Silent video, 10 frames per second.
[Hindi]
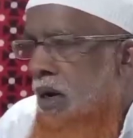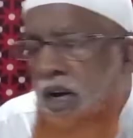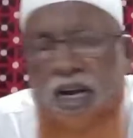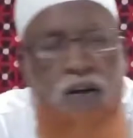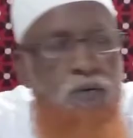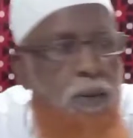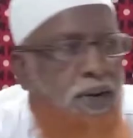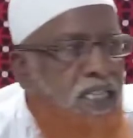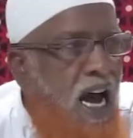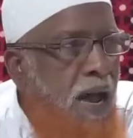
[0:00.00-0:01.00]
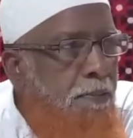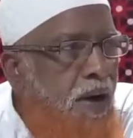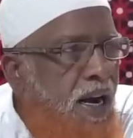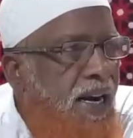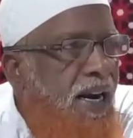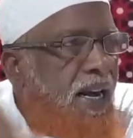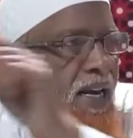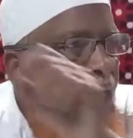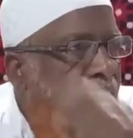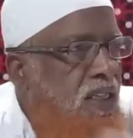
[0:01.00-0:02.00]
लेकिन वो बजाय मानने
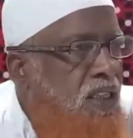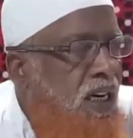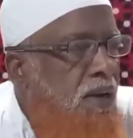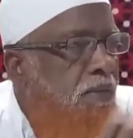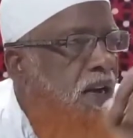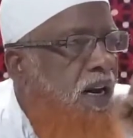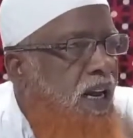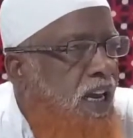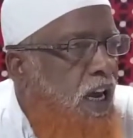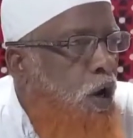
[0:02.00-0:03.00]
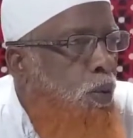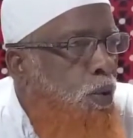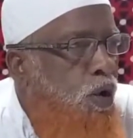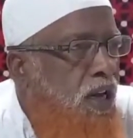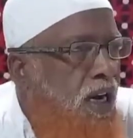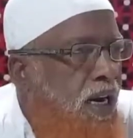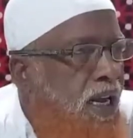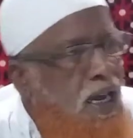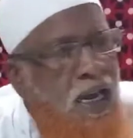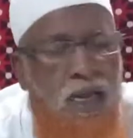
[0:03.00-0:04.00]
के तस्लीम करने के कबूल करने
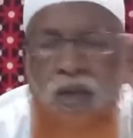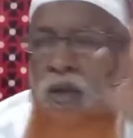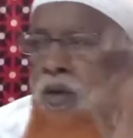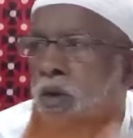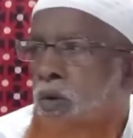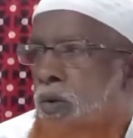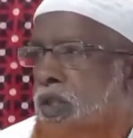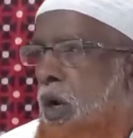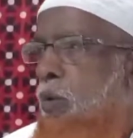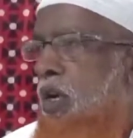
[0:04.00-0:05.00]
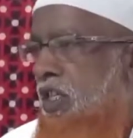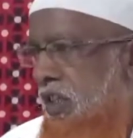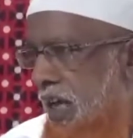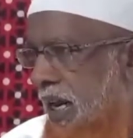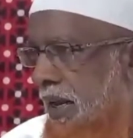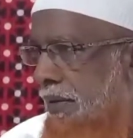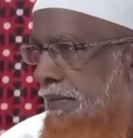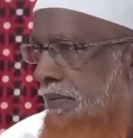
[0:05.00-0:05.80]
के उनसे उलझते रहे